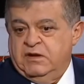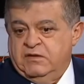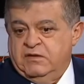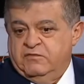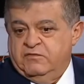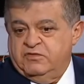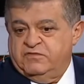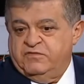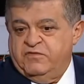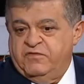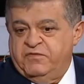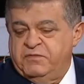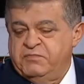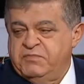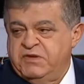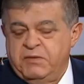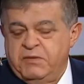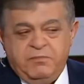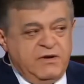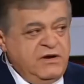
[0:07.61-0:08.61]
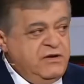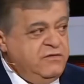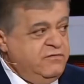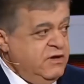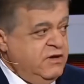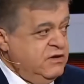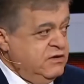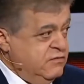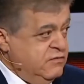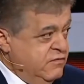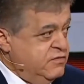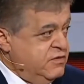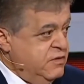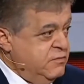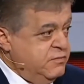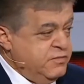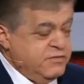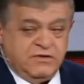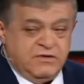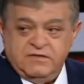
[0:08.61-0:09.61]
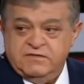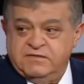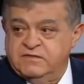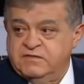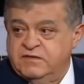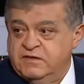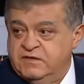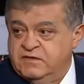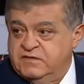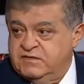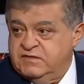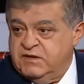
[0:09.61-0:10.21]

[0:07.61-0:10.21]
Вот во времена Поливанова, вы, наверное, прекрасно знаете,